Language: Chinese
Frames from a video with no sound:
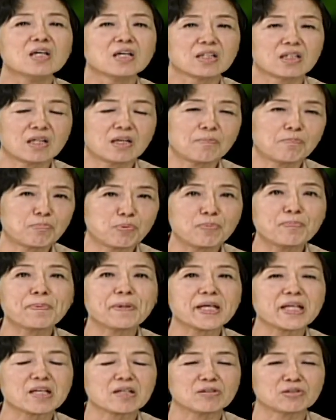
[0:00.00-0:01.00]
那不
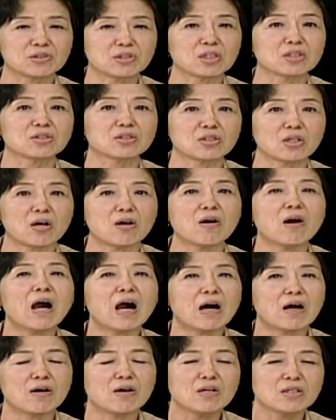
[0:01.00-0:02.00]
必有这种哈。